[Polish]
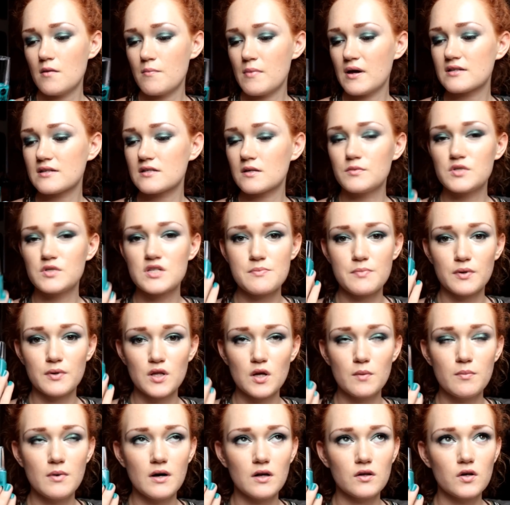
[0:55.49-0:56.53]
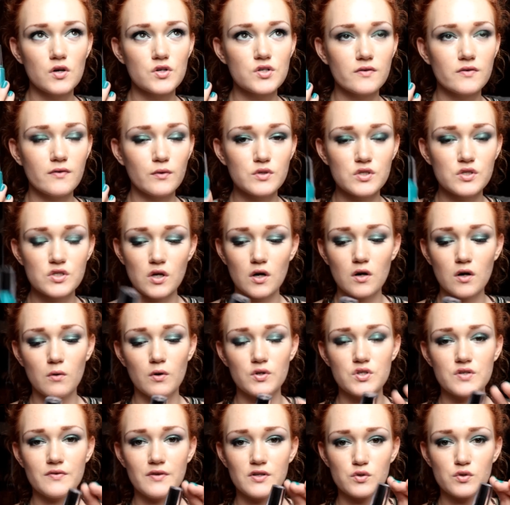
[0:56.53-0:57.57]
Bardzo mi się podoba, on kosztował gdzieś około
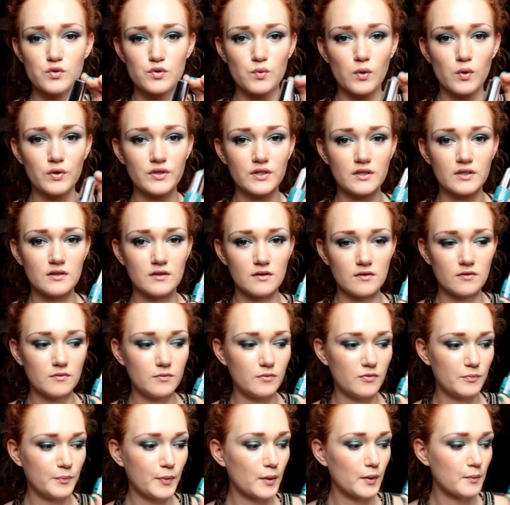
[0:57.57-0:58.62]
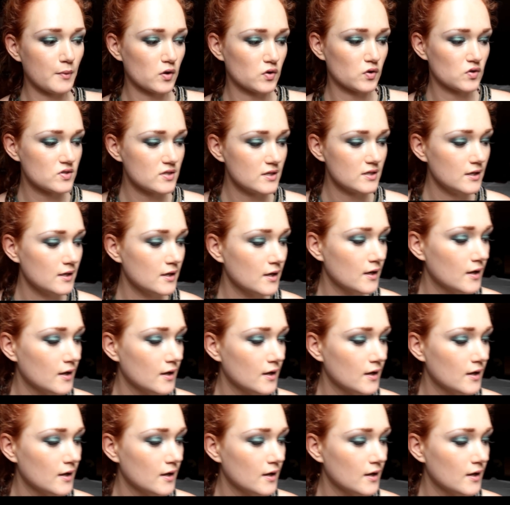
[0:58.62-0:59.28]
9 zł e, w promocji.